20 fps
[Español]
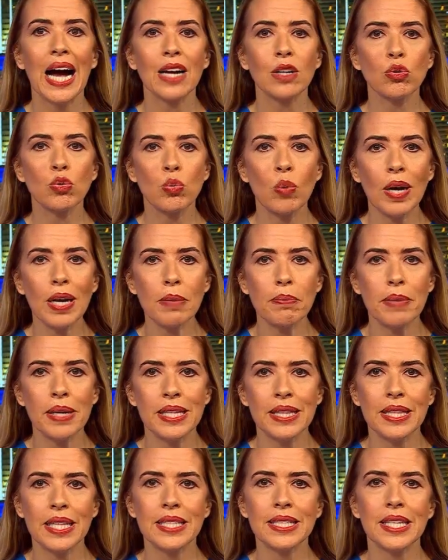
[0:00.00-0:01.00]

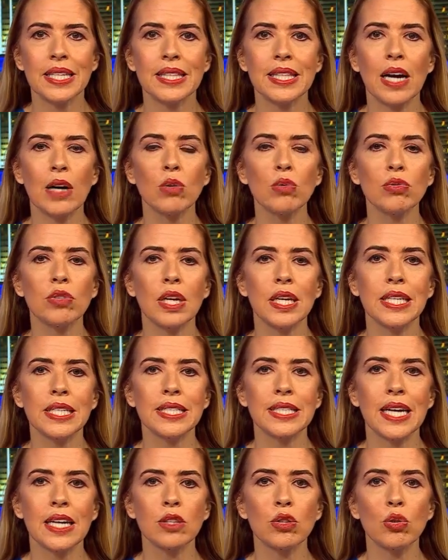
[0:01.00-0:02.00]
Actualmente se está
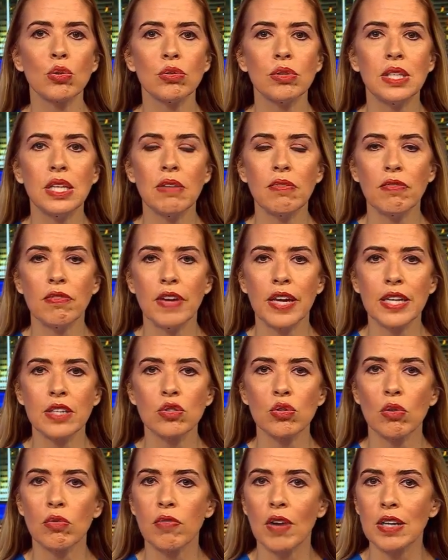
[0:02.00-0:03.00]
utilizando
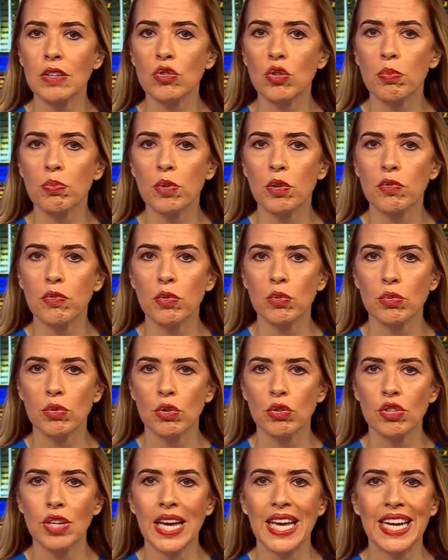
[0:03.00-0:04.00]
deepfakes o falsos
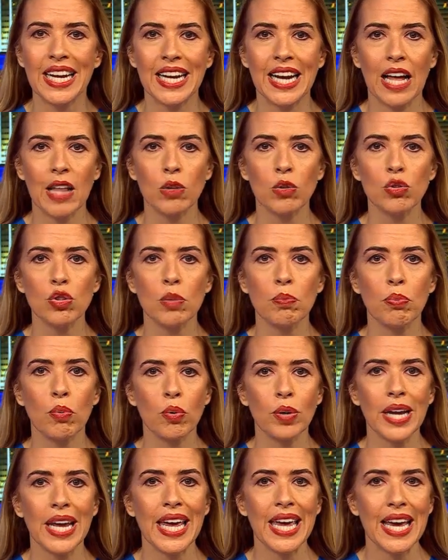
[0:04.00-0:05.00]
profundos generados
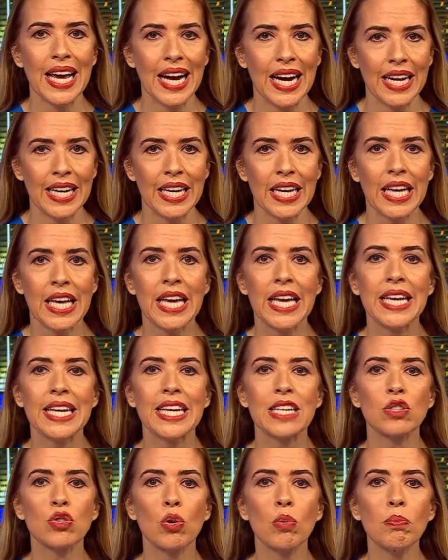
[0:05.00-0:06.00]
por AI,
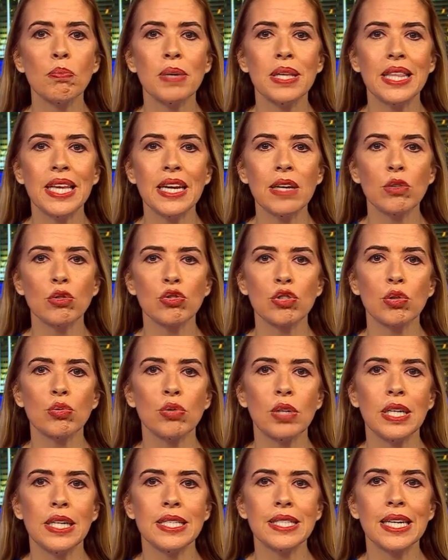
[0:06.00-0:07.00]
que son videos que
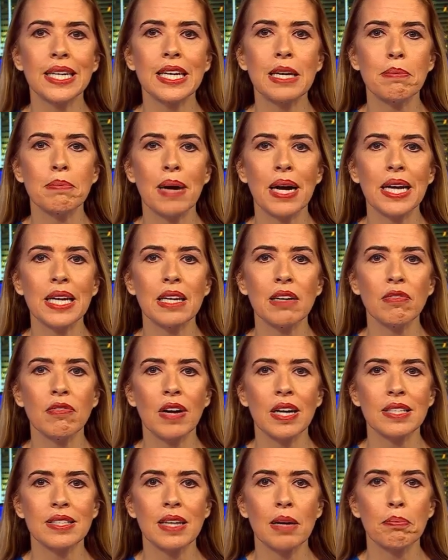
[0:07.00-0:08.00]
utilizan imágenes
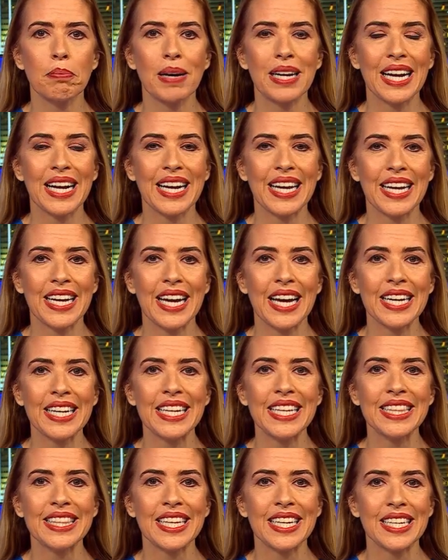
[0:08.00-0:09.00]
falsas para crear
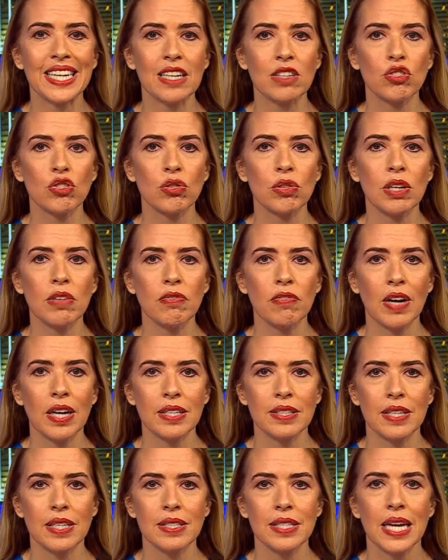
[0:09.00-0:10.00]
interacciones
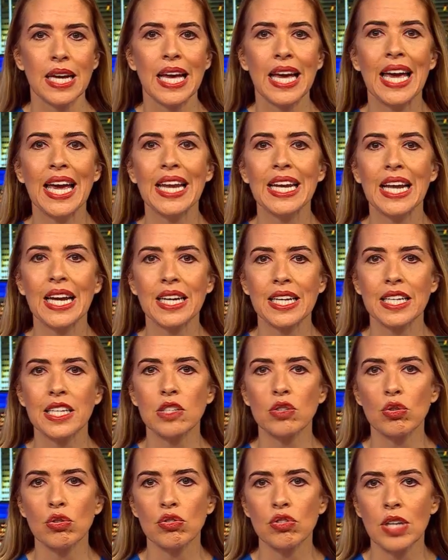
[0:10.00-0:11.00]
falsas en las redes
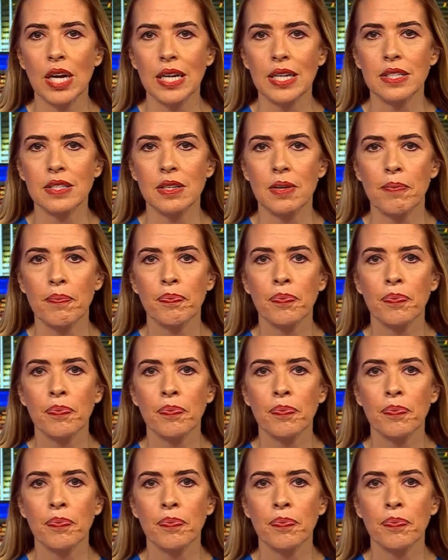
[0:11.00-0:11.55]
sociales